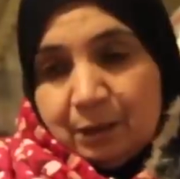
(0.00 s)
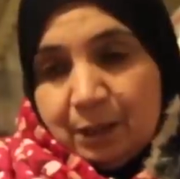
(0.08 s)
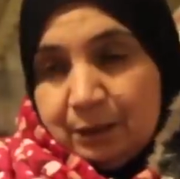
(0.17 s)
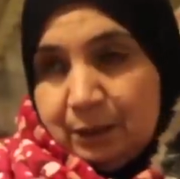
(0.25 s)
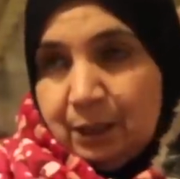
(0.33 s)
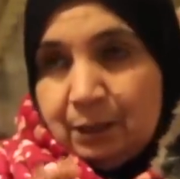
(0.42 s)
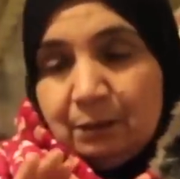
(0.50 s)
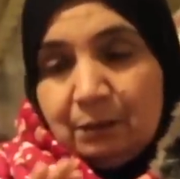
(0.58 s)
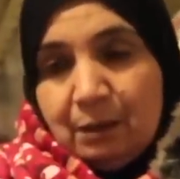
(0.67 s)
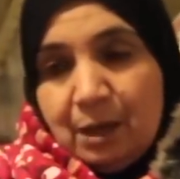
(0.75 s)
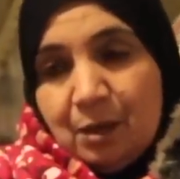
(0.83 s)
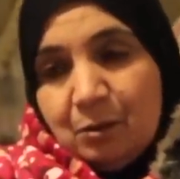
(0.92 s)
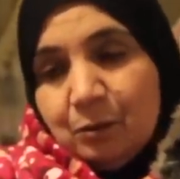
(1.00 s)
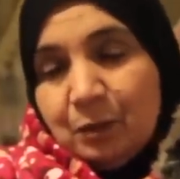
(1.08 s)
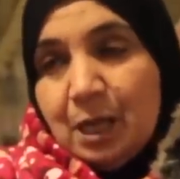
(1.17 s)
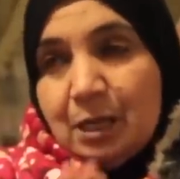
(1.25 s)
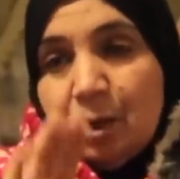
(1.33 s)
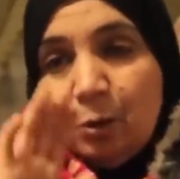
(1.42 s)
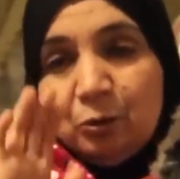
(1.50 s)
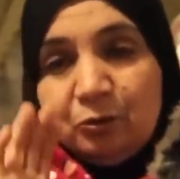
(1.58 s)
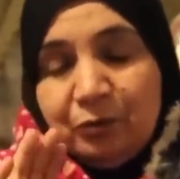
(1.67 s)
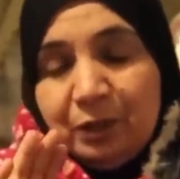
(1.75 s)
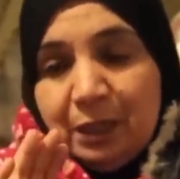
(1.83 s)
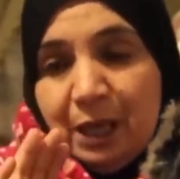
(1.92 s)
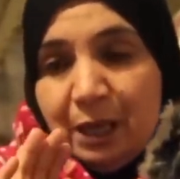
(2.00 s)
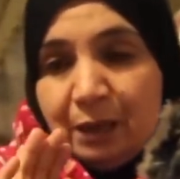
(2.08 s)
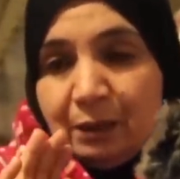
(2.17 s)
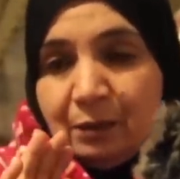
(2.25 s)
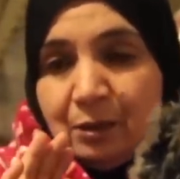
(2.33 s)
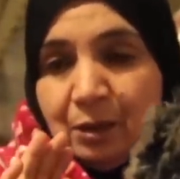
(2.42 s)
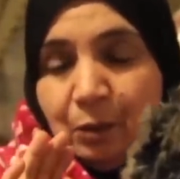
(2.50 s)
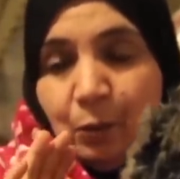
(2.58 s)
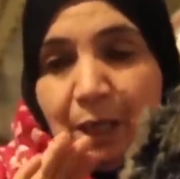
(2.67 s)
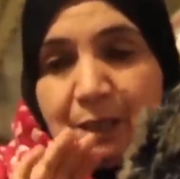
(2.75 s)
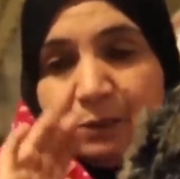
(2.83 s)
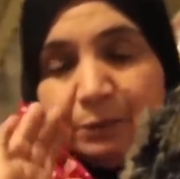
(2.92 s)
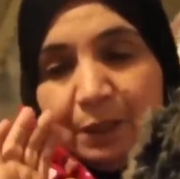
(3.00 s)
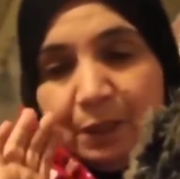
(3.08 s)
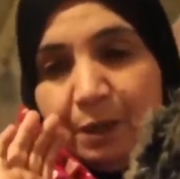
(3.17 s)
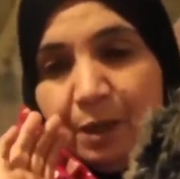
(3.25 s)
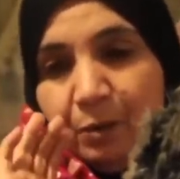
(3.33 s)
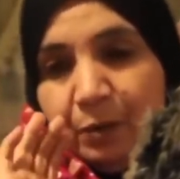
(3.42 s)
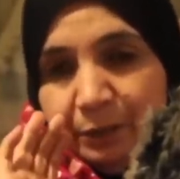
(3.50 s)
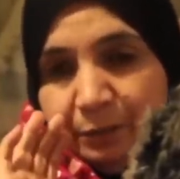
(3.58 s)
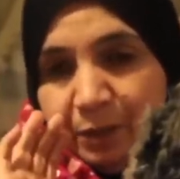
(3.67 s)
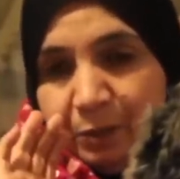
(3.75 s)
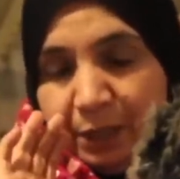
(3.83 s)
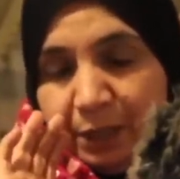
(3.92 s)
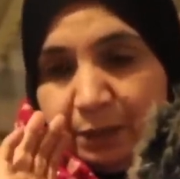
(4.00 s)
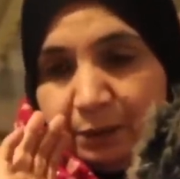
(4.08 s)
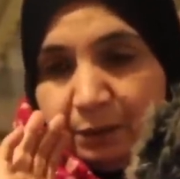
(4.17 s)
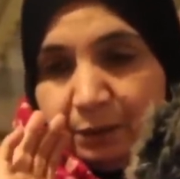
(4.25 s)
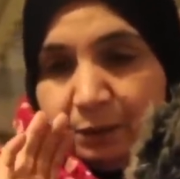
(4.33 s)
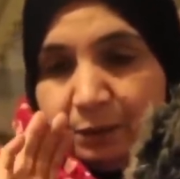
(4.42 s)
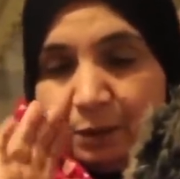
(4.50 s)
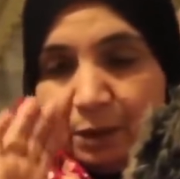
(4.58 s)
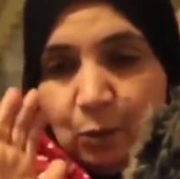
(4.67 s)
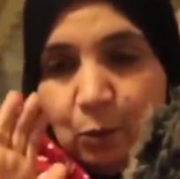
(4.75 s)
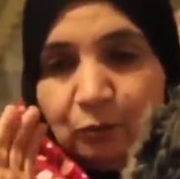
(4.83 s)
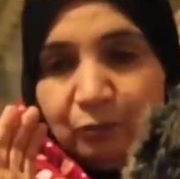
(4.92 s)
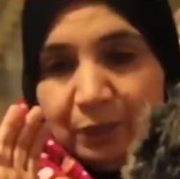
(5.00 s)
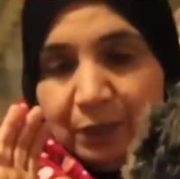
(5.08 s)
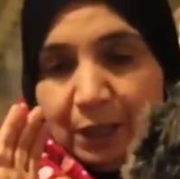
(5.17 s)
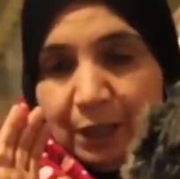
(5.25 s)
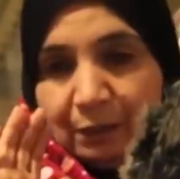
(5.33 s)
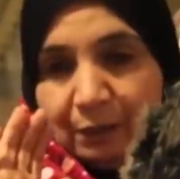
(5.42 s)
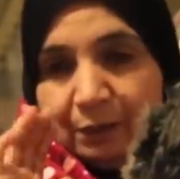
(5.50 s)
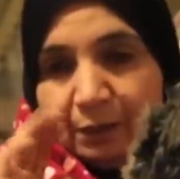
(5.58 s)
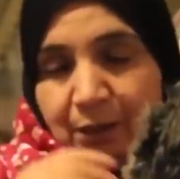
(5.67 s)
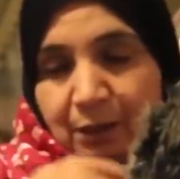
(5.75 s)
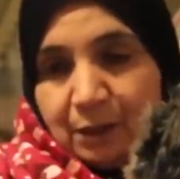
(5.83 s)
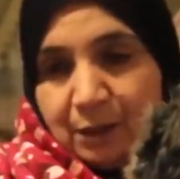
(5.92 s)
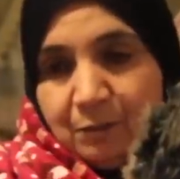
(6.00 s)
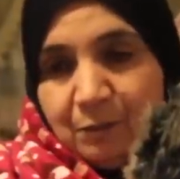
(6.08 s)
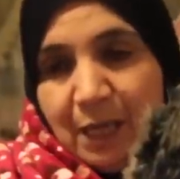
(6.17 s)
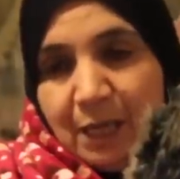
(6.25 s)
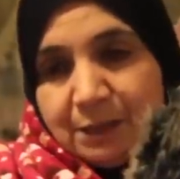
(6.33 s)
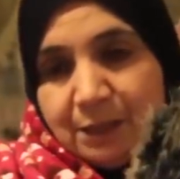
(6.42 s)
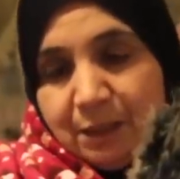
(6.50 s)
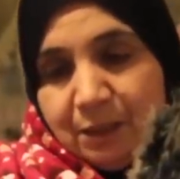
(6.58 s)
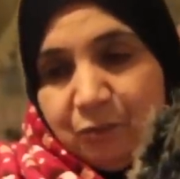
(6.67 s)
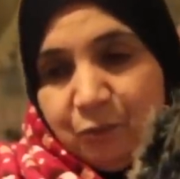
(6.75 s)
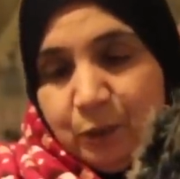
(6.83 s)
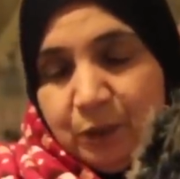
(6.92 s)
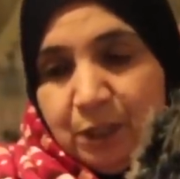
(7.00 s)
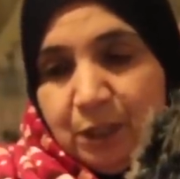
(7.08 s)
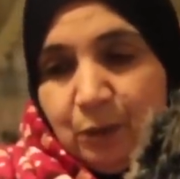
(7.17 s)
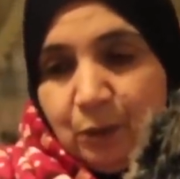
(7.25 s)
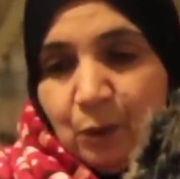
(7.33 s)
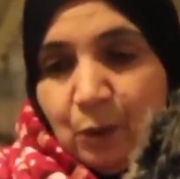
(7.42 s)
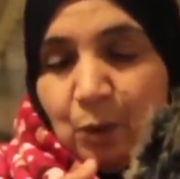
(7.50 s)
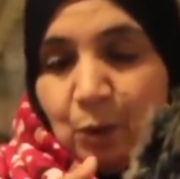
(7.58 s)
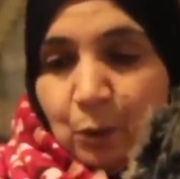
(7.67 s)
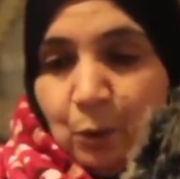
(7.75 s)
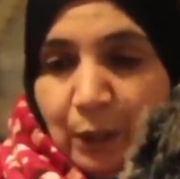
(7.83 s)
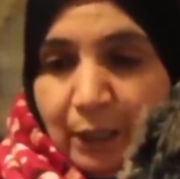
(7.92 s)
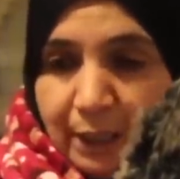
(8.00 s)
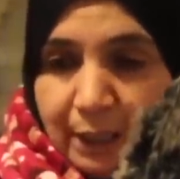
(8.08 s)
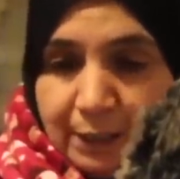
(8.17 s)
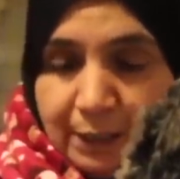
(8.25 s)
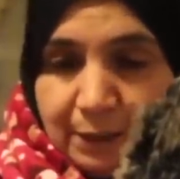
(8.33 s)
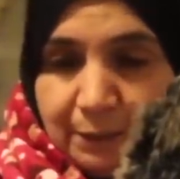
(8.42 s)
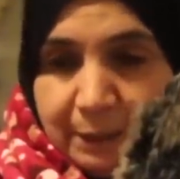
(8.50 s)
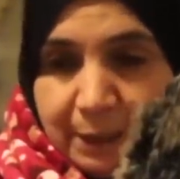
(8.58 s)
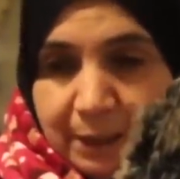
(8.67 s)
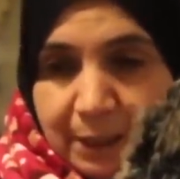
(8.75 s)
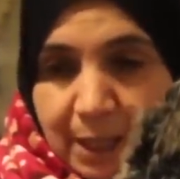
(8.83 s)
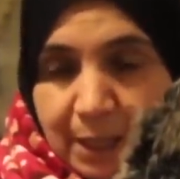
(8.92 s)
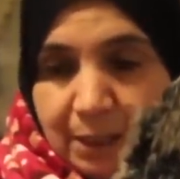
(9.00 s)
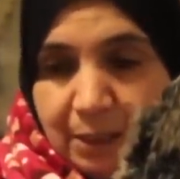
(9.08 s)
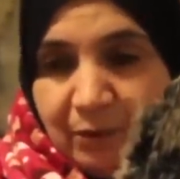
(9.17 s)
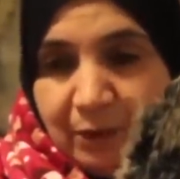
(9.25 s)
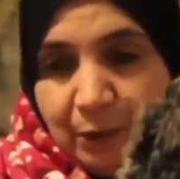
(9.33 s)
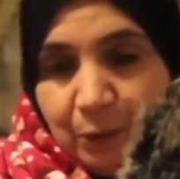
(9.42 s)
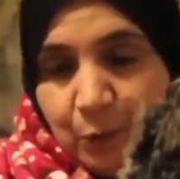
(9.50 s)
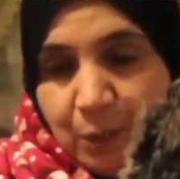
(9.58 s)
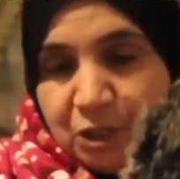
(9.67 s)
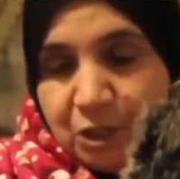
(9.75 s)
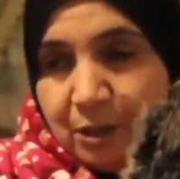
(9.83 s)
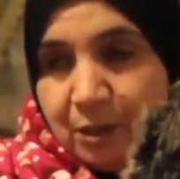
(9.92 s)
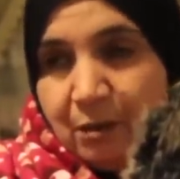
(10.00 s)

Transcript: كندعين الله الله ياخذ فيه الحق وحسبي الله ونعم الوكيل الله ياخذ فيه الحق كما خسرني في ولدي وحرق لي الكبده ديالي في هاد العواشر